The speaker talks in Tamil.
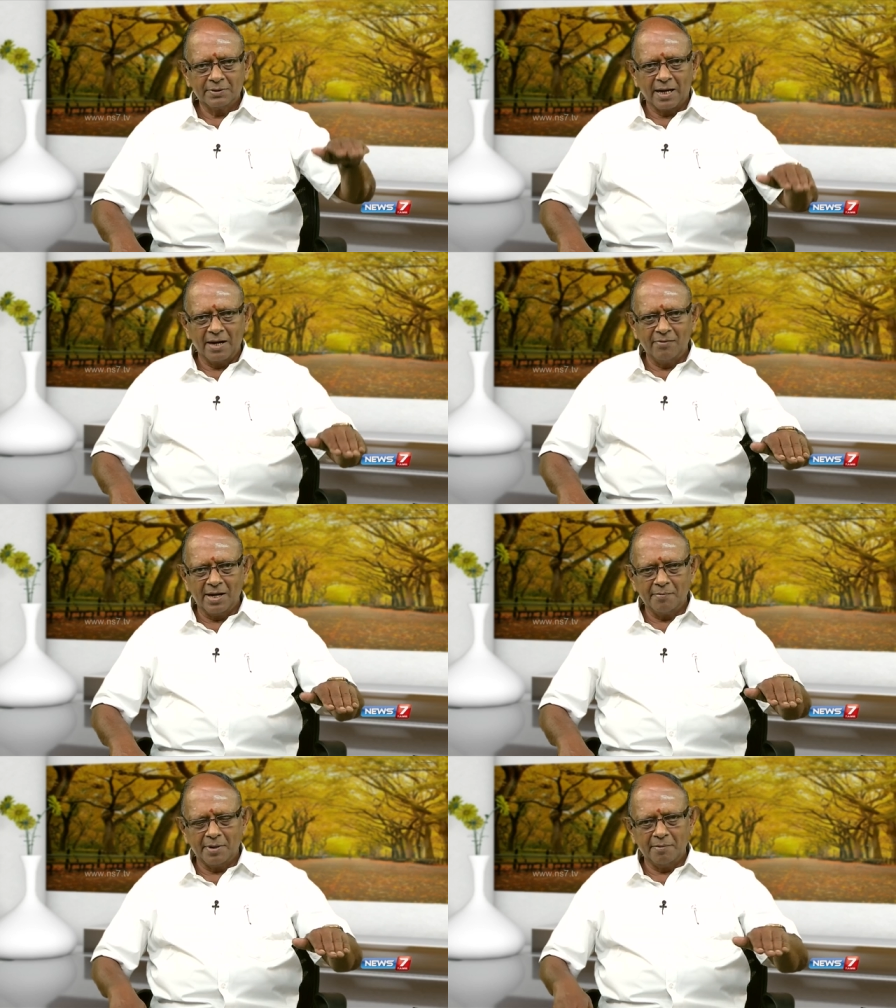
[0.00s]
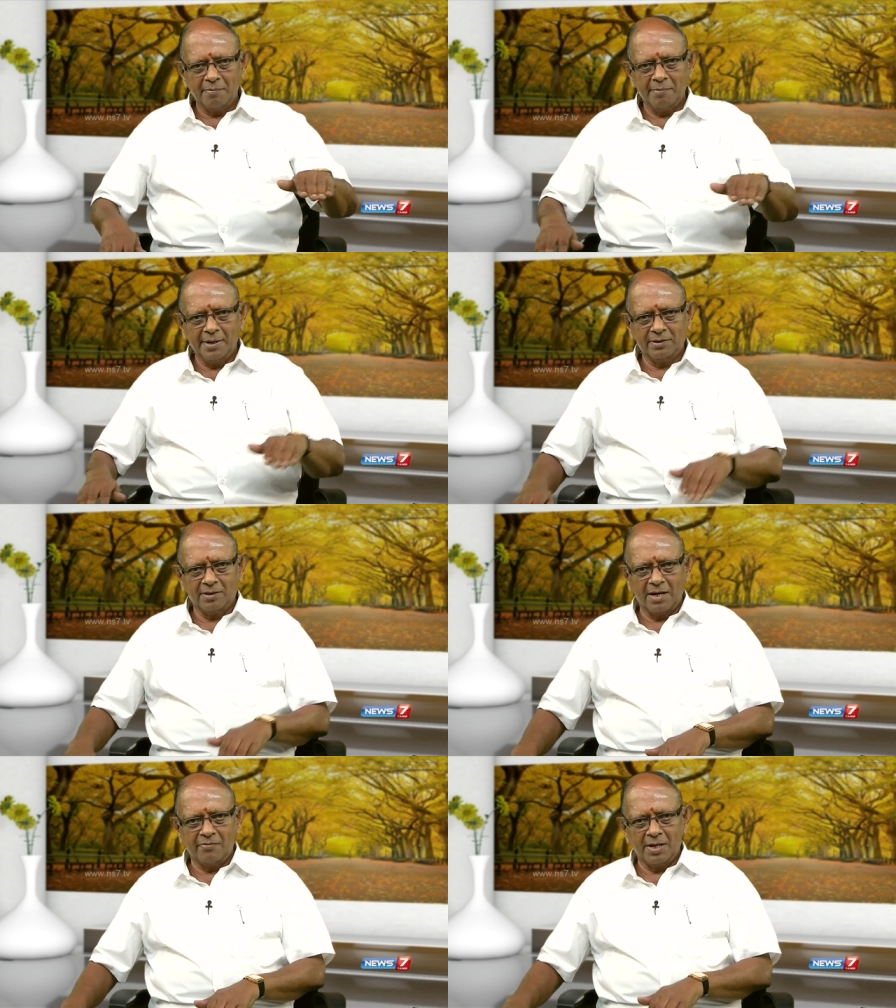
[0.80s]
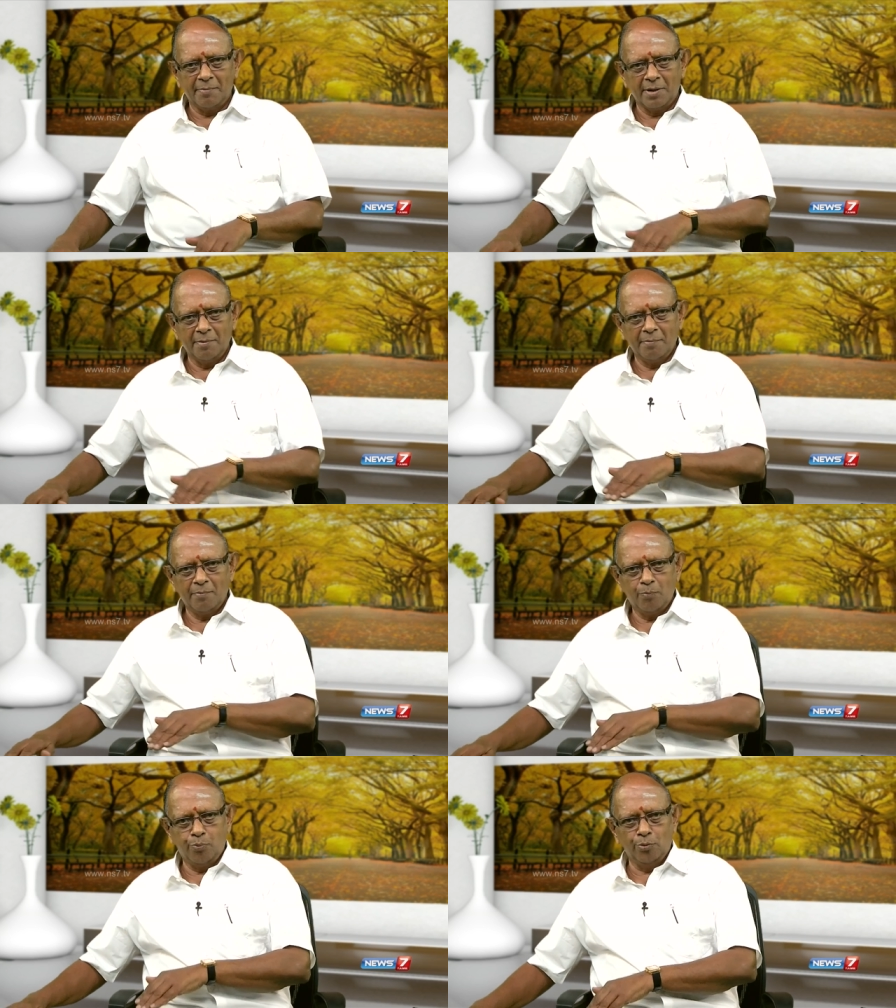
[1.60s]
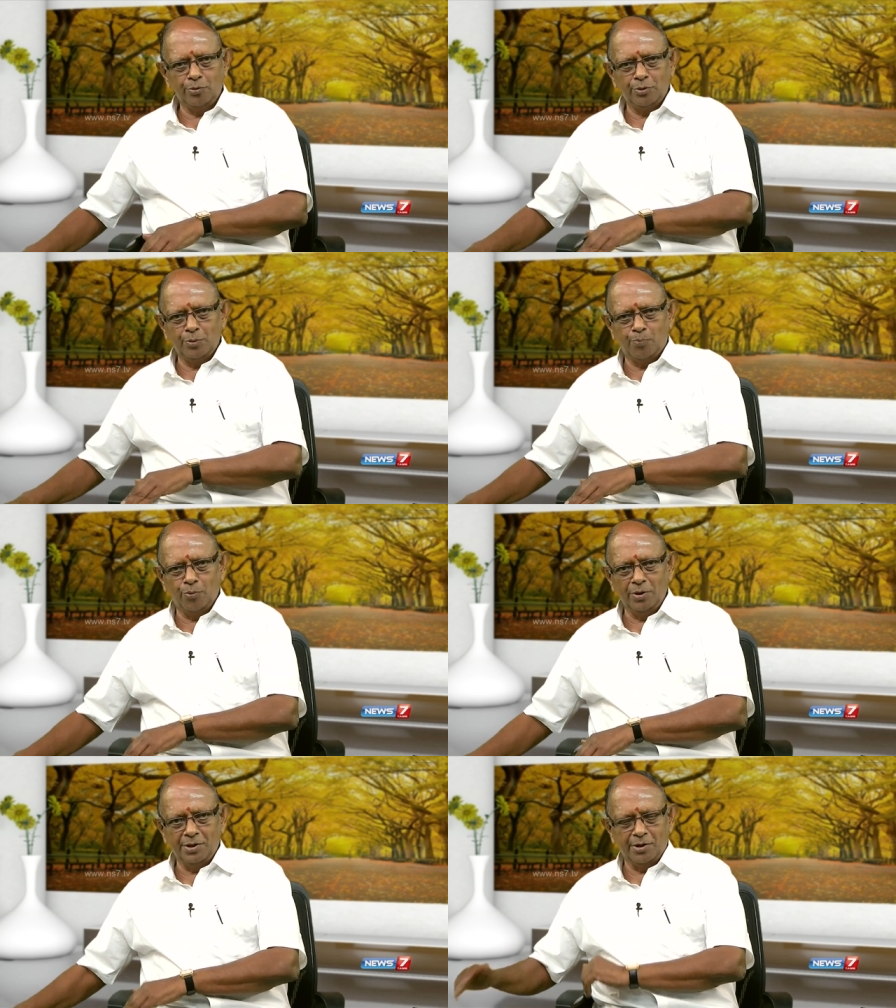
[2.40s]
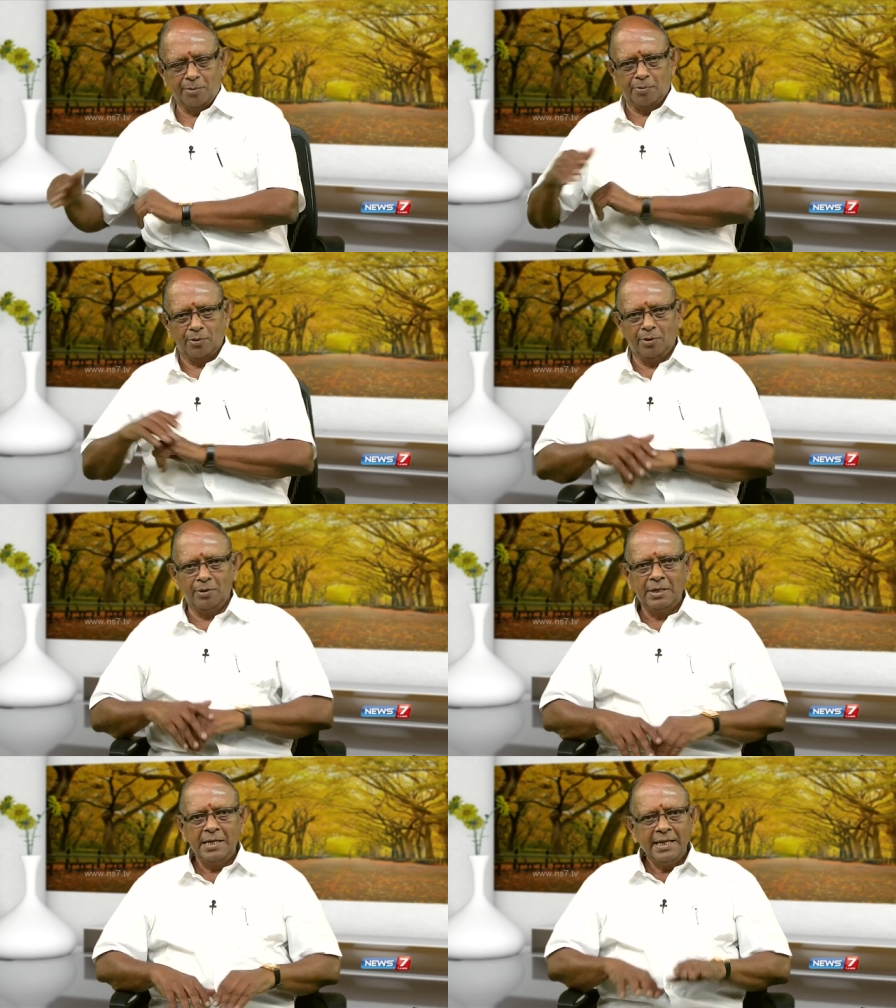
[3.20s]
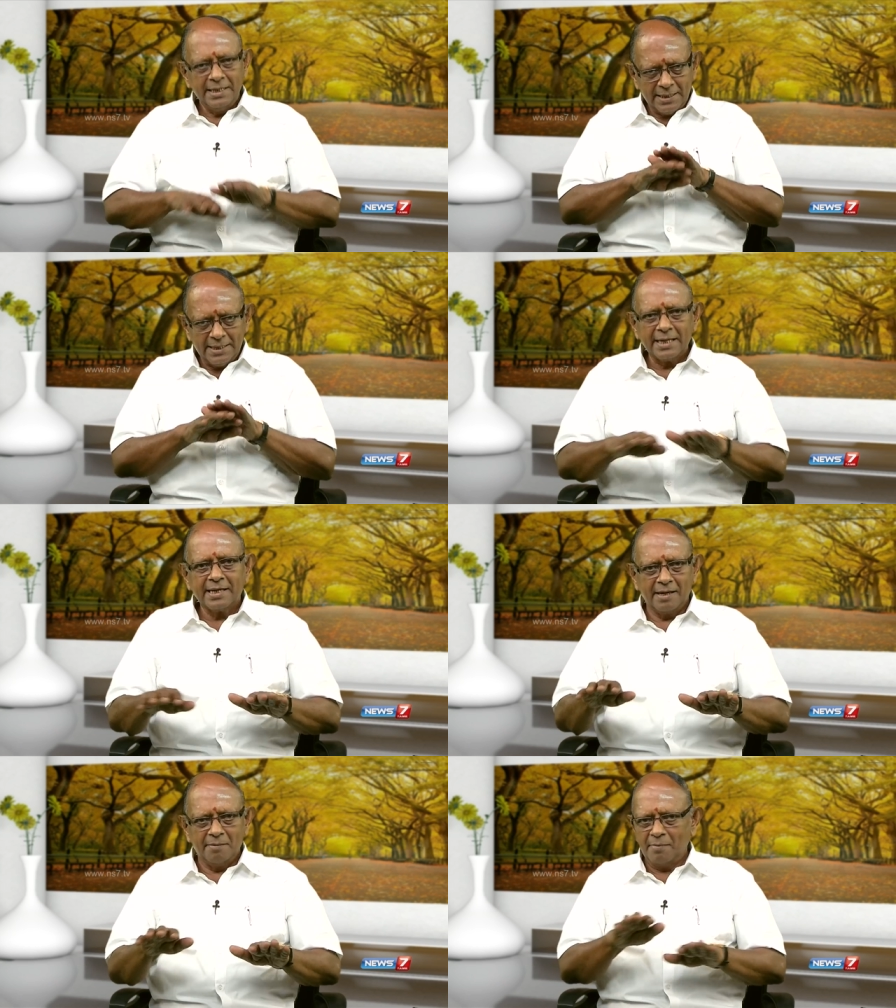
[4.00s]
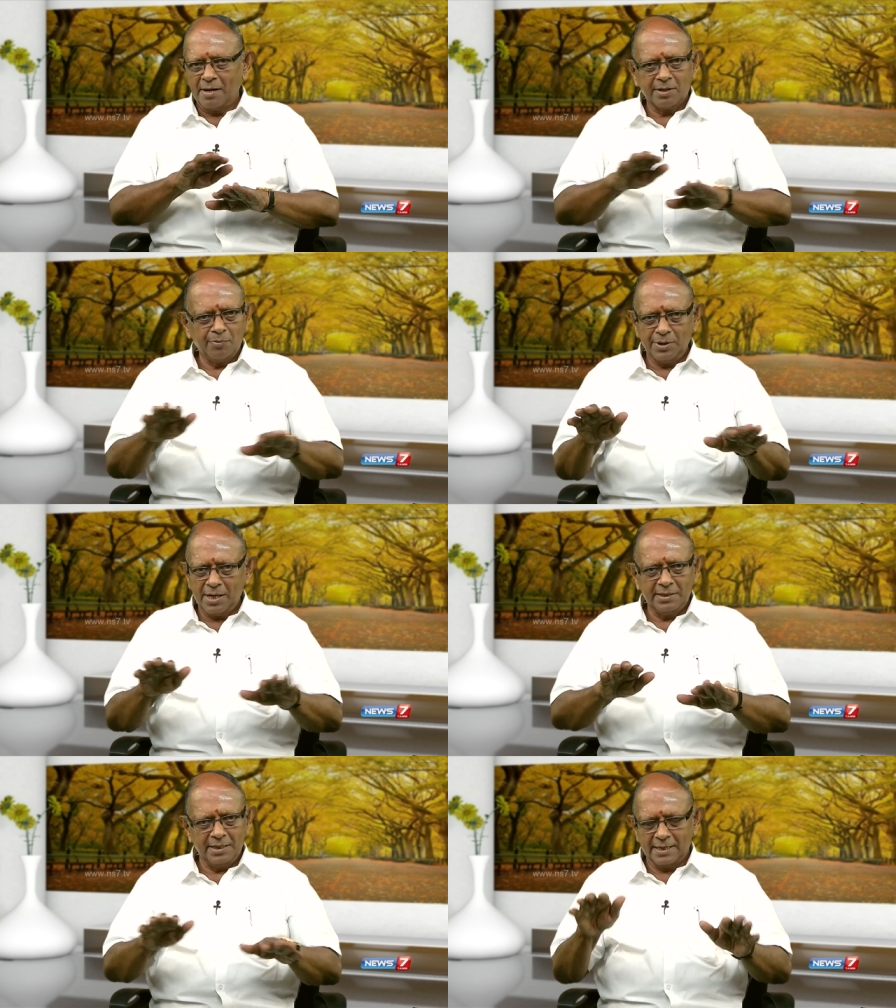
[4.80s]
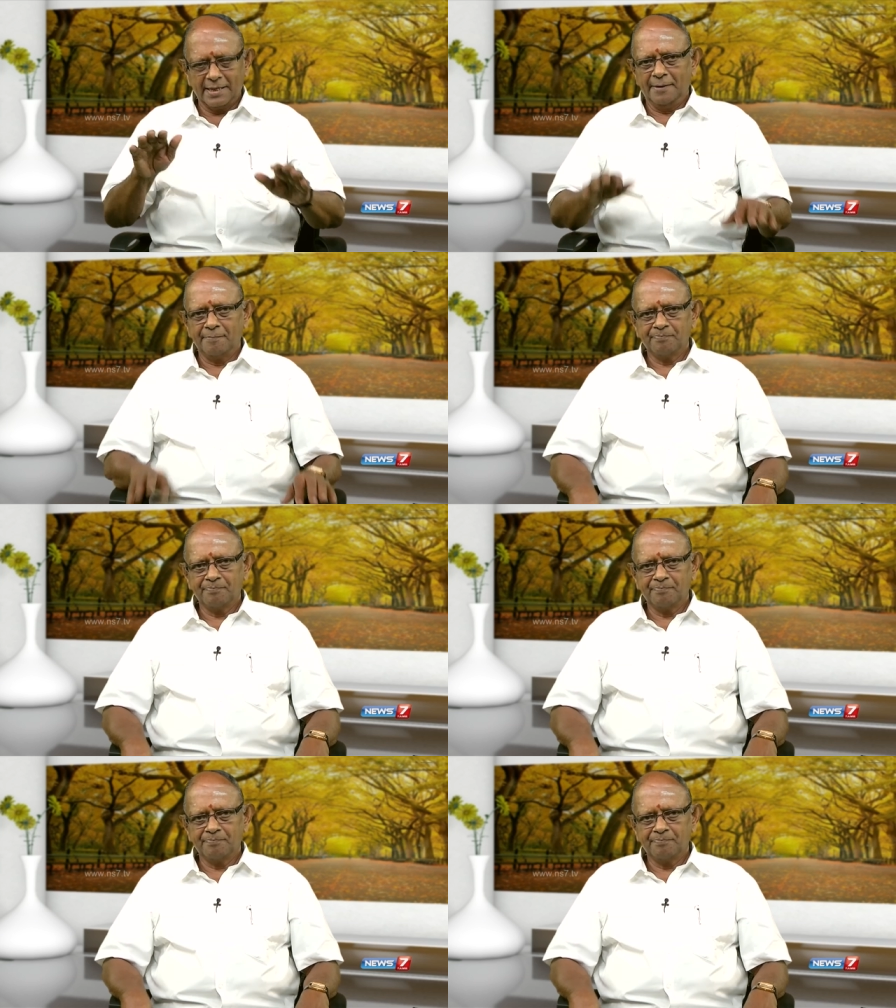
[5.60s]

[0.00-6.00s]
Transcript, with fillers: தாழ்வான மரம் மிக தாழ்வான மரம் பூண்டு புல் என்று இருப்பதோ இது இயற்கை மாற்ற முடியாத இயற்கை